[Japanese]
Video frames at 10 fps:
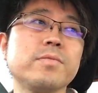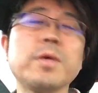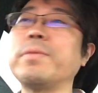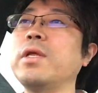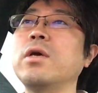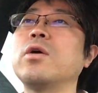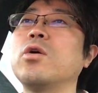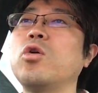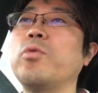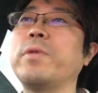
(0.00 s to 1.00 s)
でもね
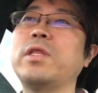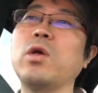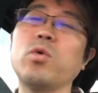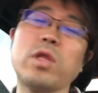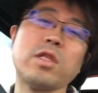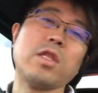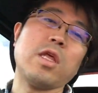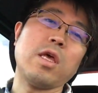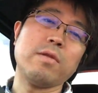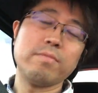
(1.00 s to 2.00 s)
褒めておだて
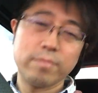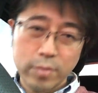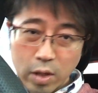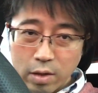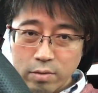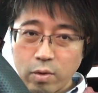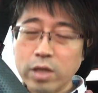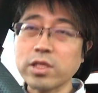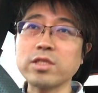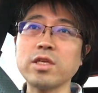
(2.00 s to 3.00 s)
でね、
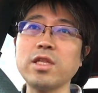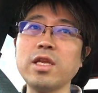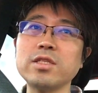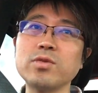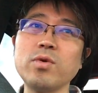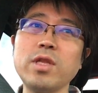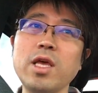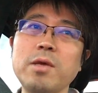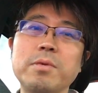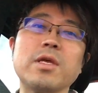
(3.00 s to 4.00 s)
あさすがだねすごいね
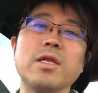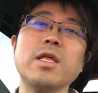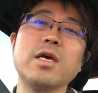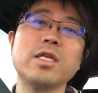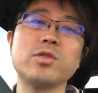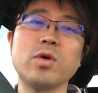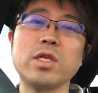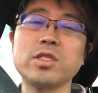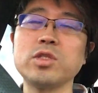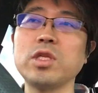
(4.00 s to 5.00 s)
みたいな、ね、感じをお
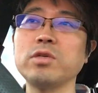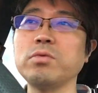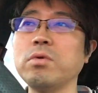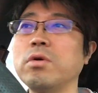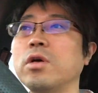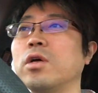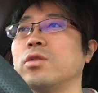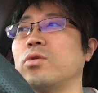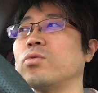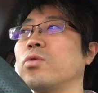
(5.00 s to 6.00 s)
話ししていくと
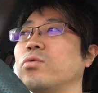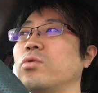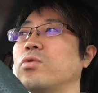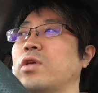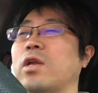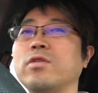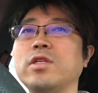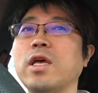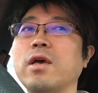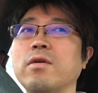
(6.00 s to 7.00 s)
どんどんどんどんやる
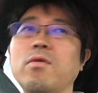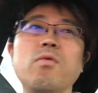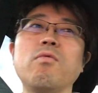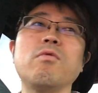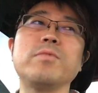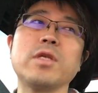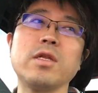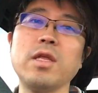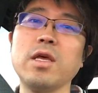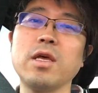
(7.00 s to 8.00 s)
気でおおみたい
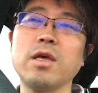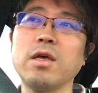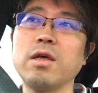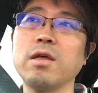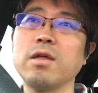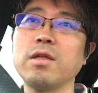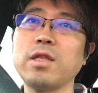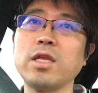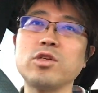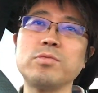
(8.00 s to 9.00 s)
なね、
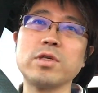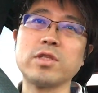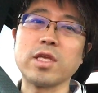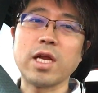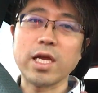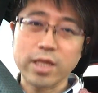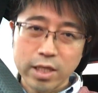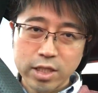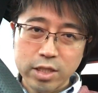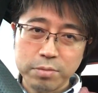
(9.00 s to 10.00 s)
何かうまくできる
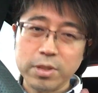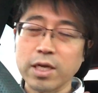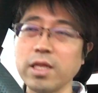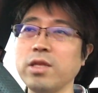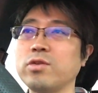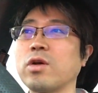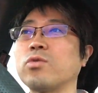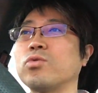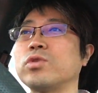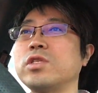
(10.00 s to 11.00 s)
ハイタッチみたいなねいうような
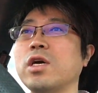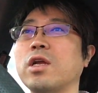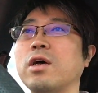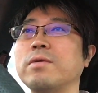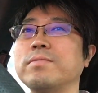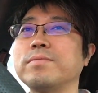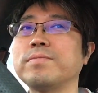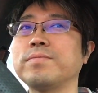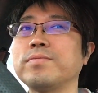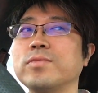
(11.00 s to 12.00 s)
ことをしながら
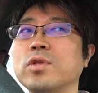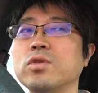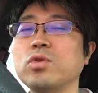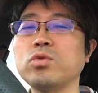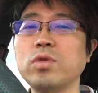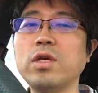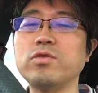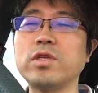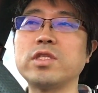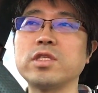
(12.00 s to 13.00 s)
そうするとね
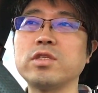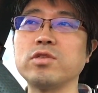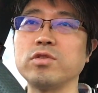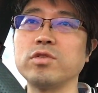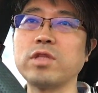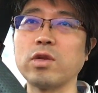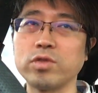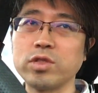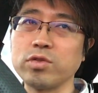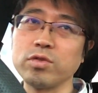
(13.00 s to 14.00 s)
嬉しく楽
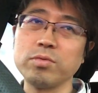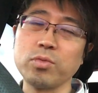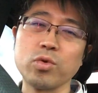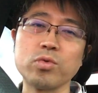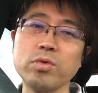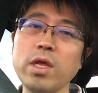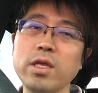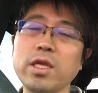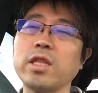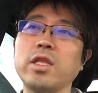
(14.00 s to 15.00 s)
しく物事ね
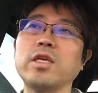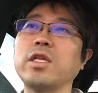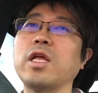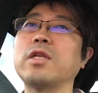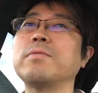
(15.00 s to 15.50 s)
やっていけたり、